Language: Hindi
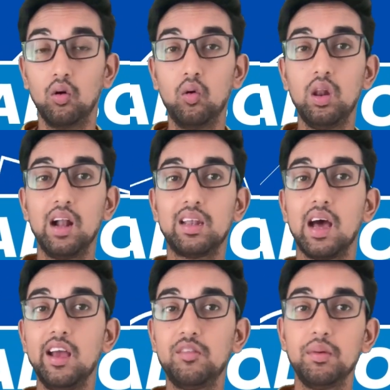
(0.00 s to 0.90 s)
कुल
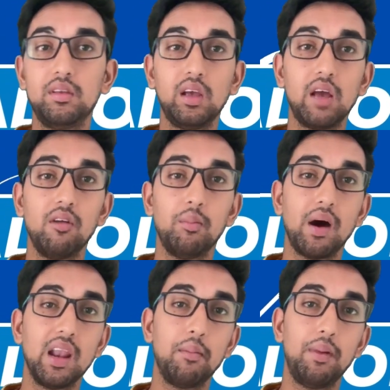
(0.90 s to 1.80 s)
28 में से केवल
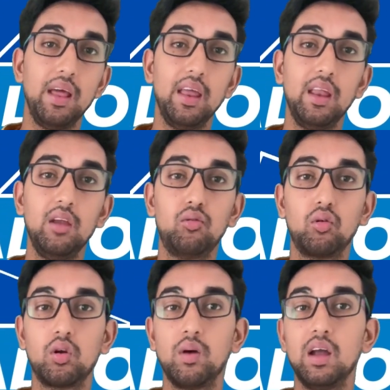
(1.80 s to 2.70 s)
12 प्लेयर ही
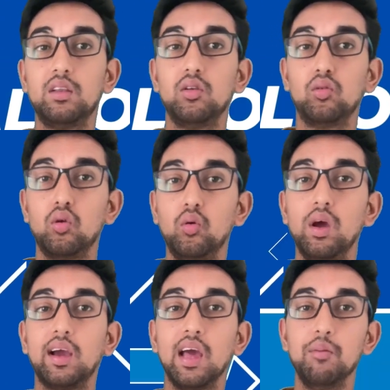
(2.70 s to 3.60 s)
शुक्रवार से शुरू
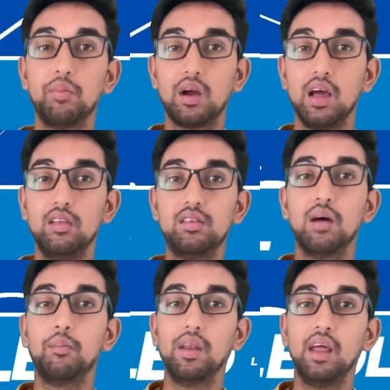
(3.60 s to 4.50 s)
हुए कैंप का
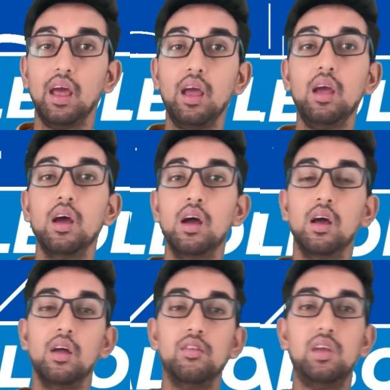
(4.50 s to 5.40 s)
हिस्सा बने हैं
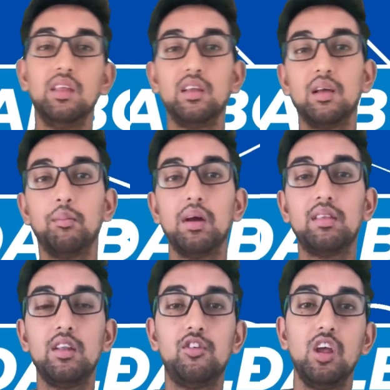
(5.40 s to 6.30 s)
6 सितंबर
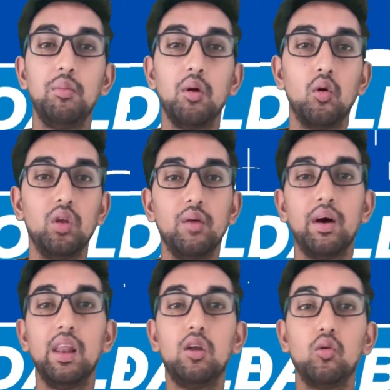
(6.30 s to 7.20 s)
से चीन में होने
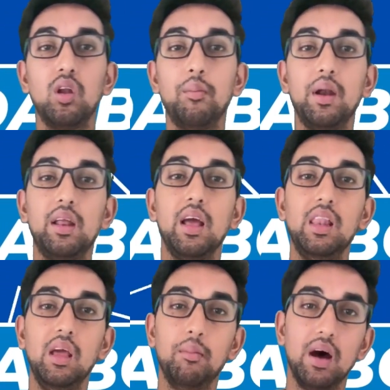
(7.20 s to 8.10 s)
वाले टूर्नामेंट के
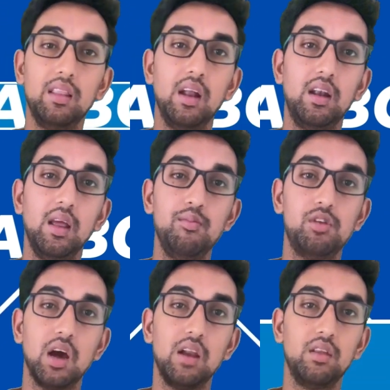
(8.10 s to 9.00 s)
लिए भारतीय टीम
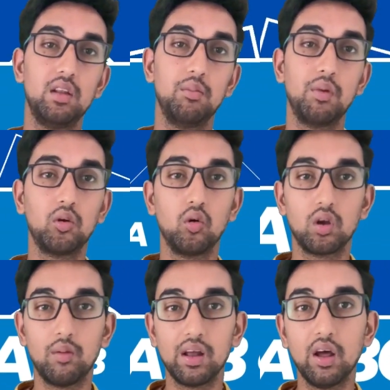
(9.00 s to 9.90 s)
4 सितंबर को
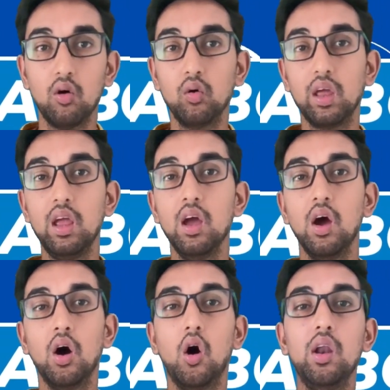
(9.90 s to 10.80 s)
रवाना होगी
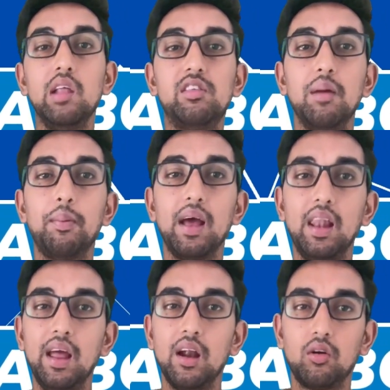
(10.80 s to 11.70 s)
और इससे
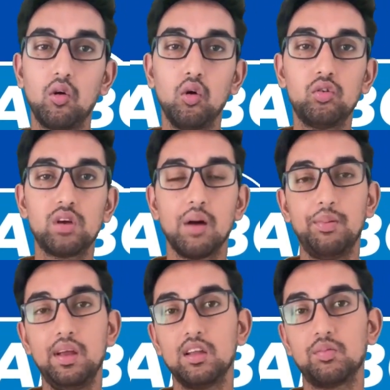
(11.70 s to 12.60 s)
पहले हेड कोच
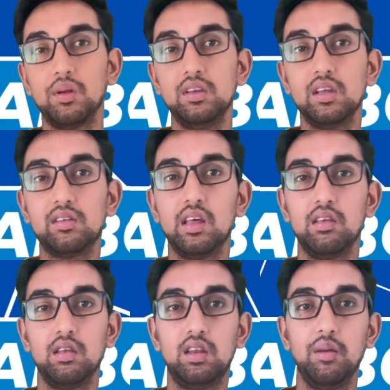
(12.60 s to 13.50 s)
काफ़ी असमंजस की
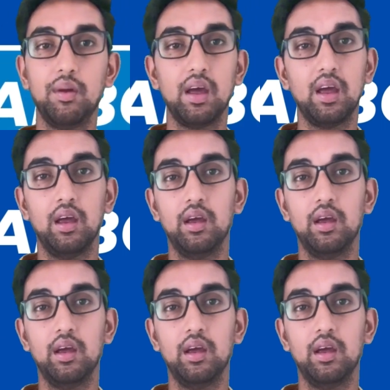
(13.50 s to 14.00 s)
स्थिति में है